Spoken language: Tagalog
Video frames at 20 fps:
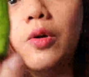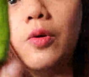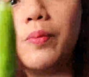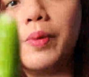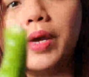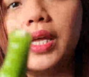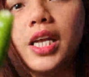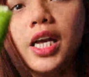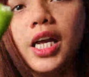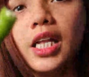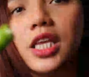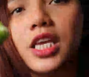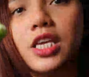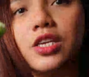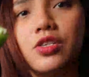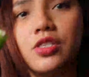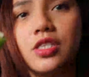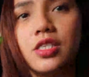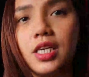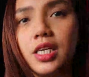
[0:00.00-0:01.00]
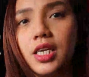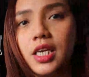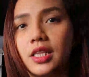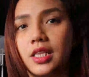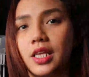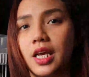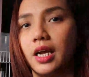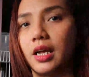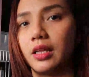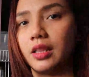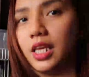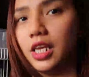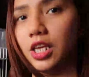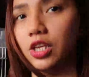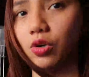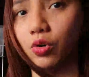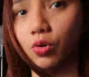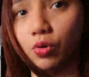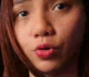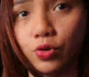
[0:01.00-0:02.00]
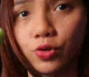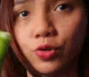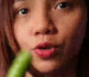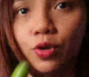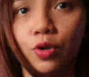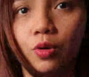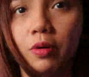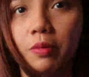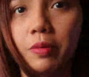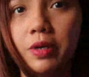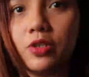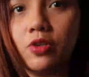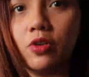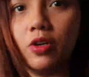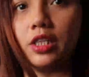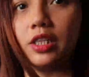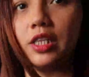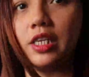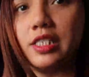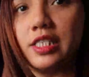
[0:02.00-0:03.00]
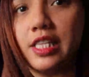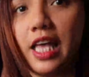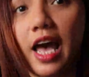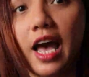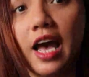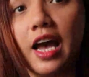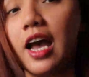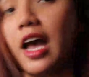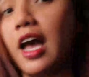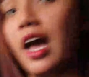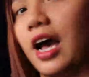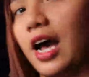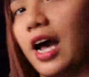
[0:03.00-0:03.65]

Kung pwedeng hatiin nyo sa gitna, hatiin nyo kung gusto nyo lumabas yung katas ng